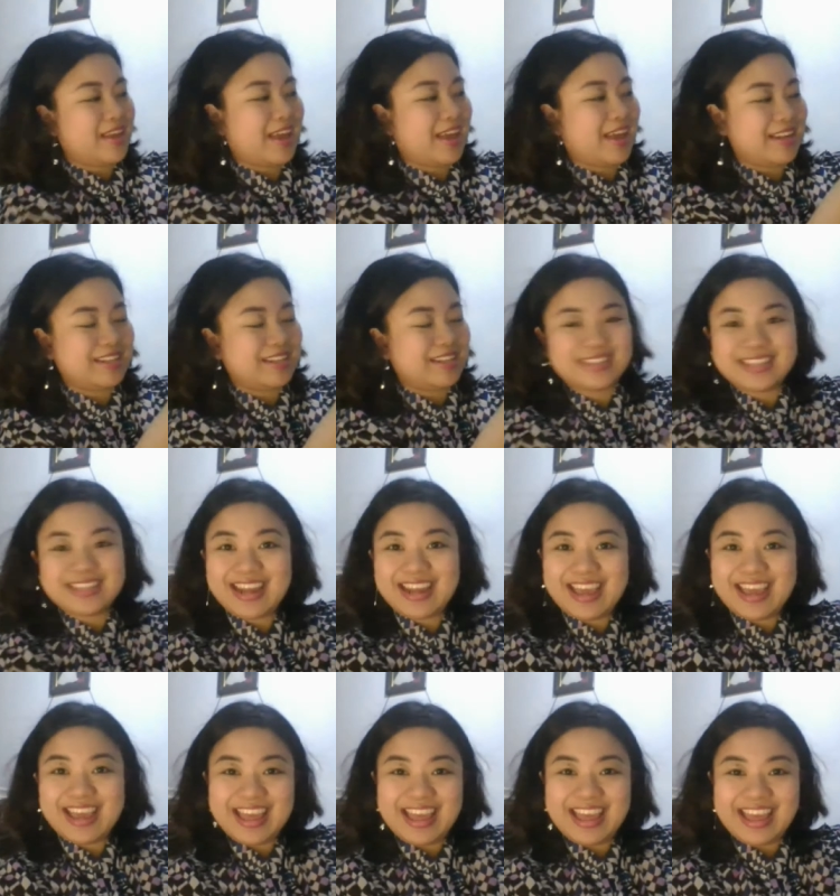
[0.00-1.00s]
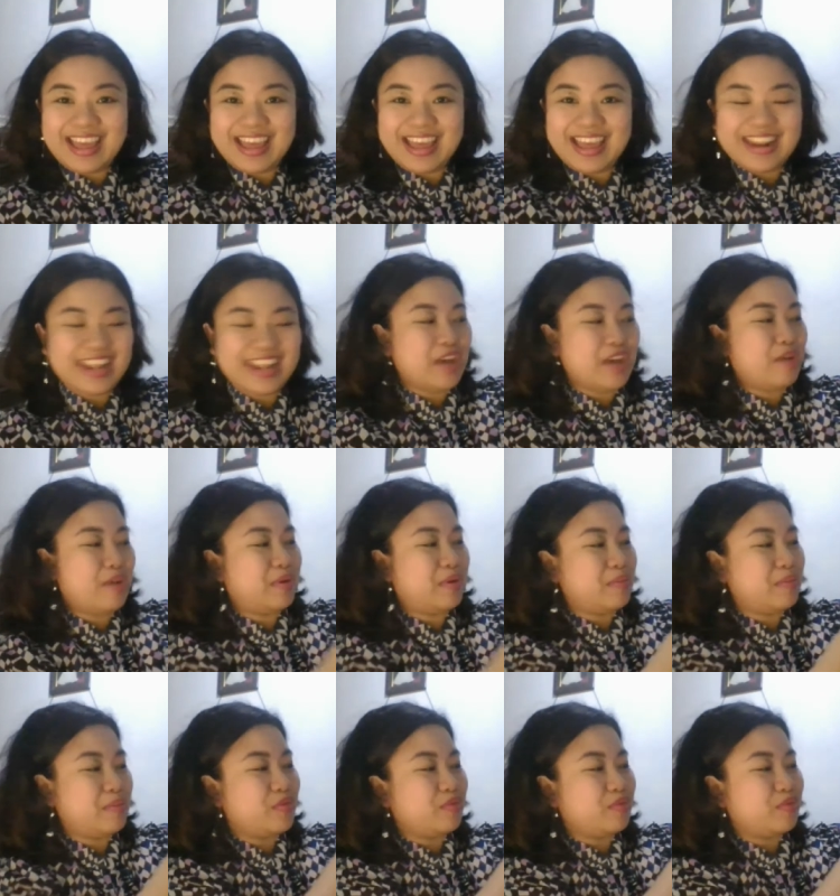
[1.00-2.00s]
Yan. Tada!
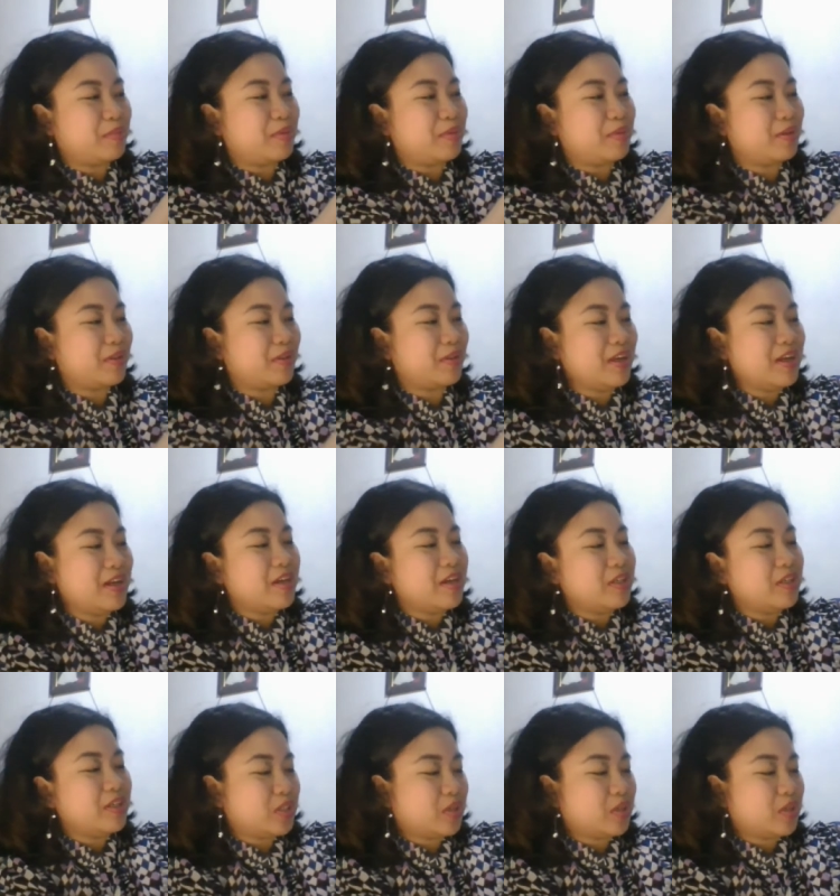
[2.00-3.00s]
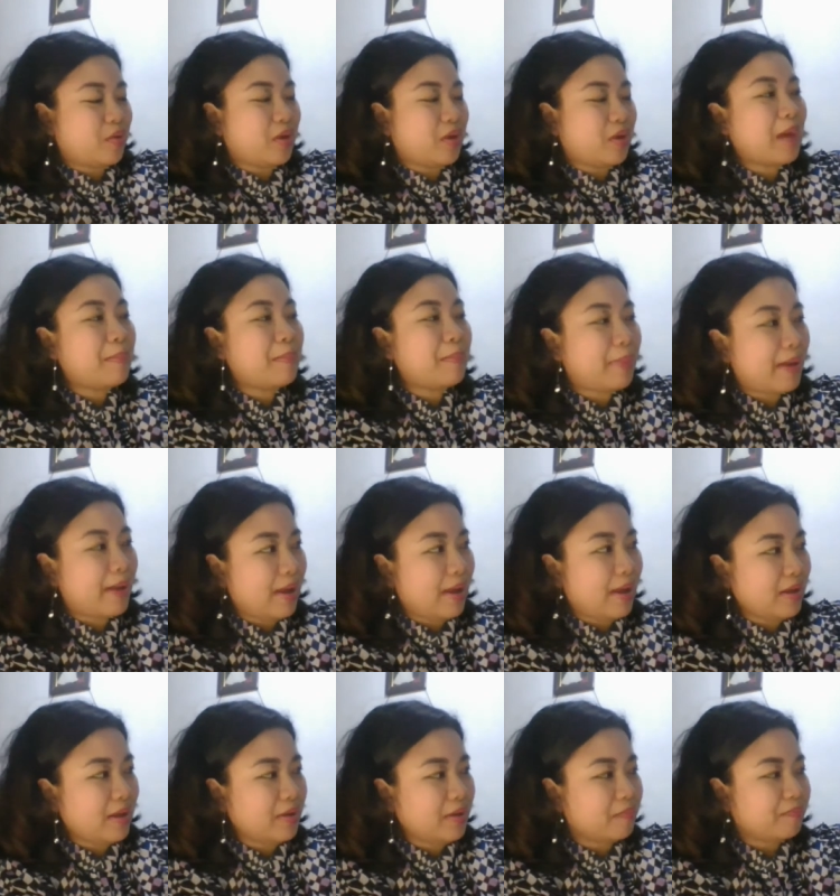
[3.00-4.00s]
Removable. So,
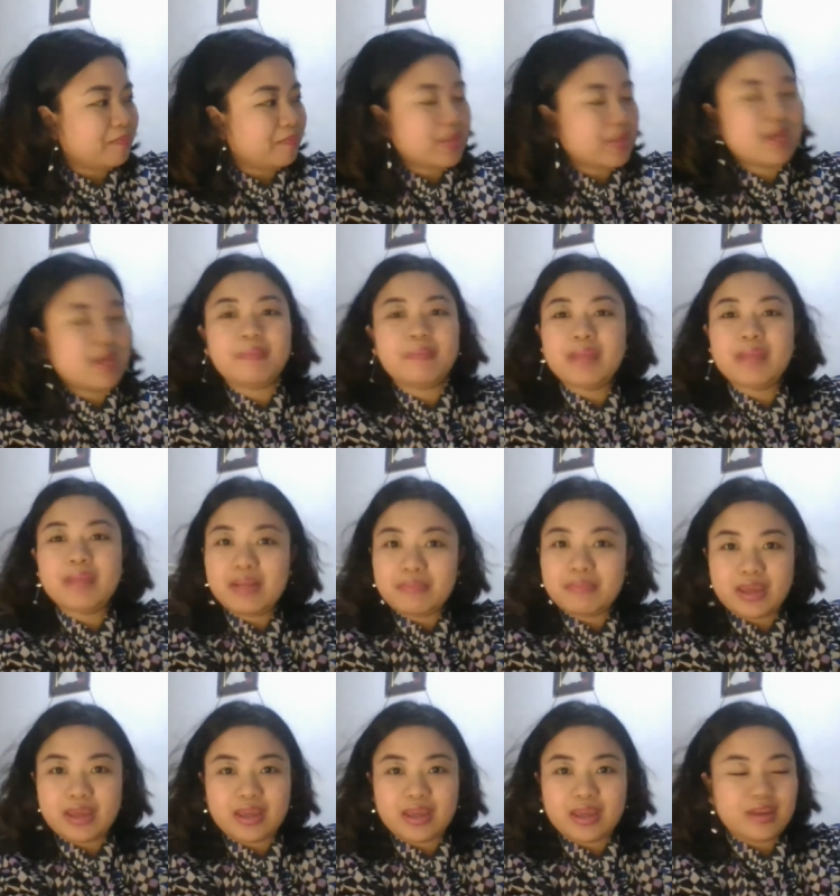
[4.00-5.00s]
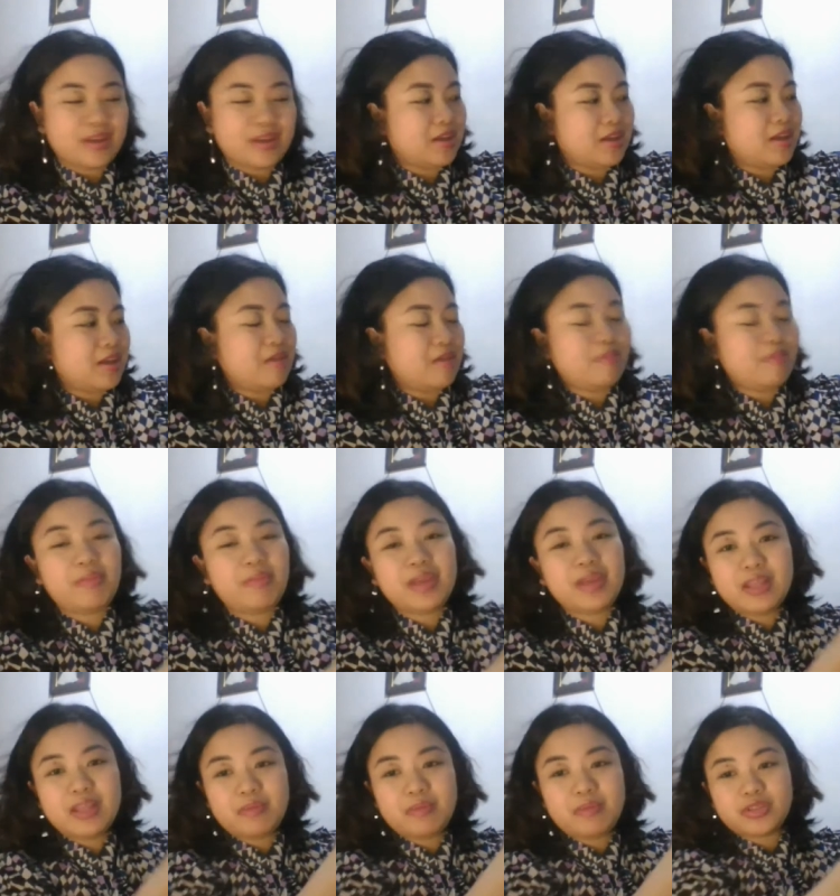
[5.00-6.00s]
kapag malamig,
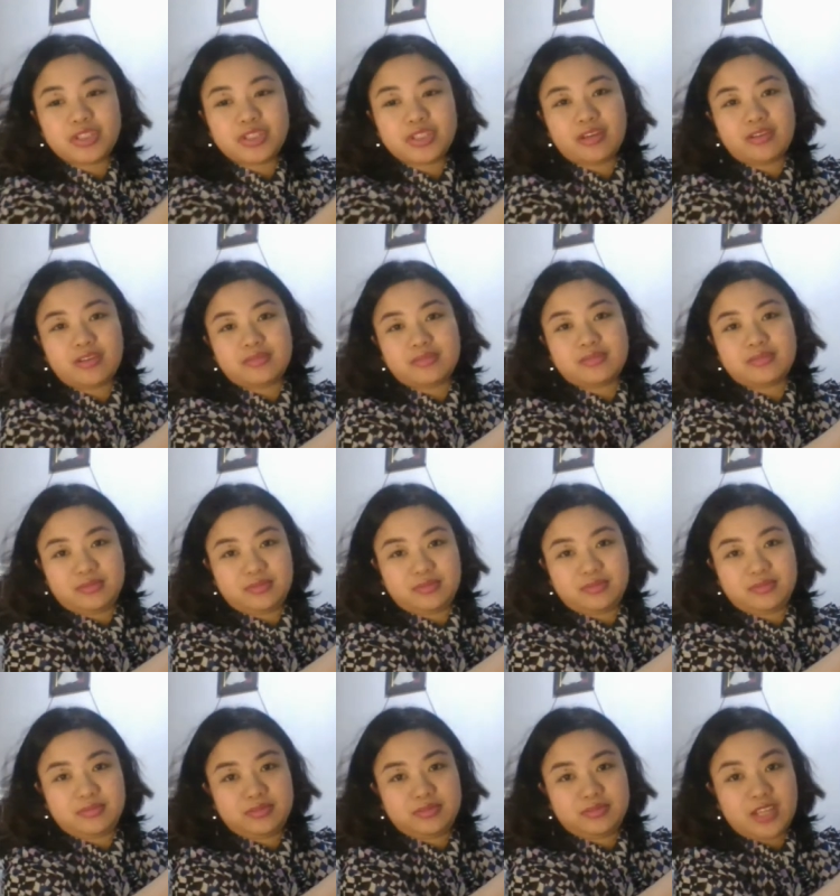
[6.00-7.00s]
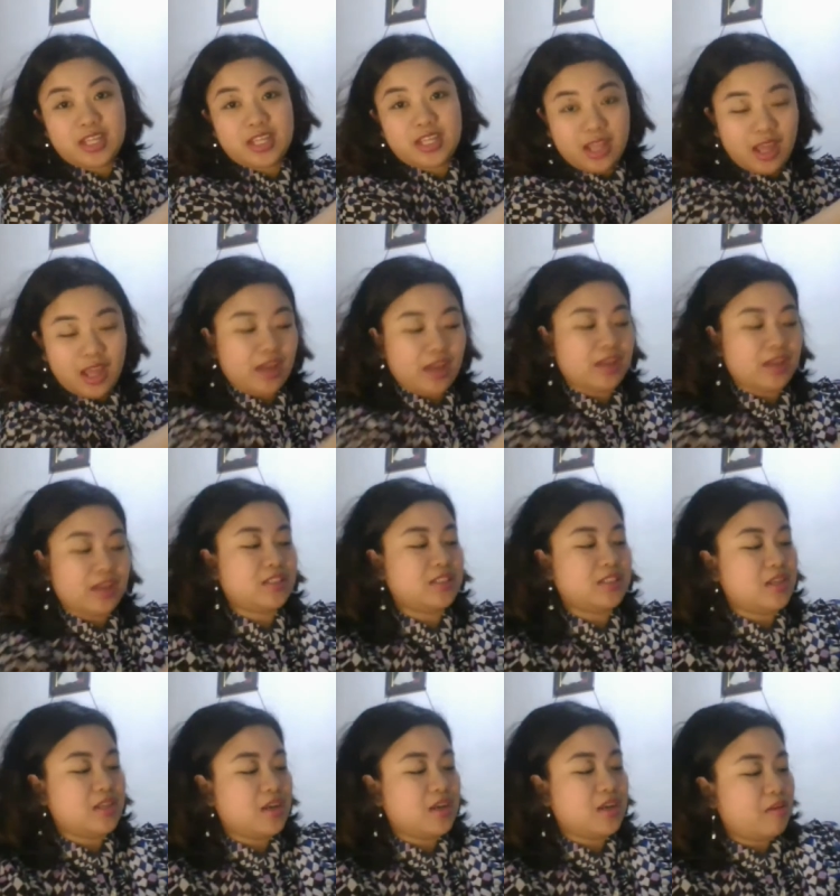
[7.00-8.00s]
pwede mo siyang itaas,
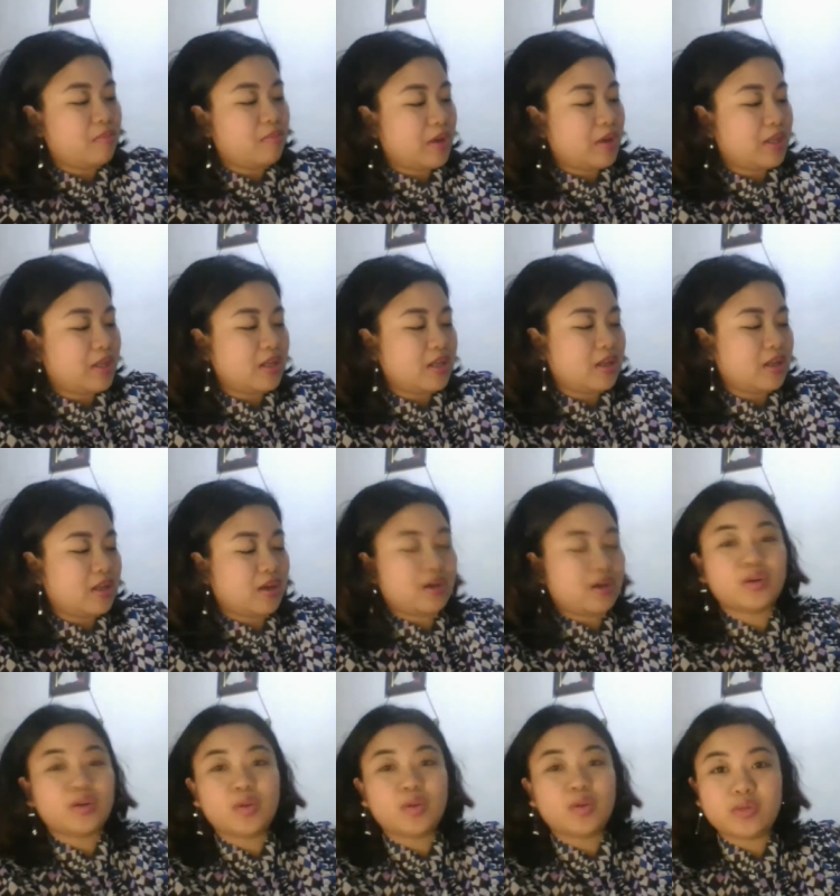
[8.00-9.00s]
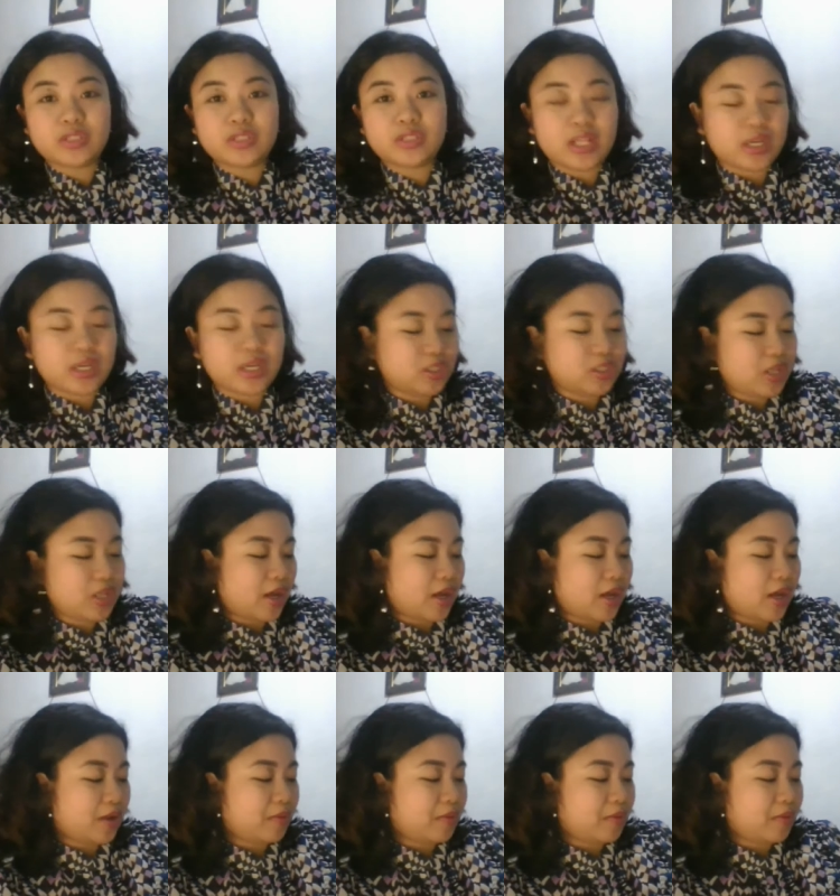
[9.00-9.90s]
pwedeng naka-close lang siya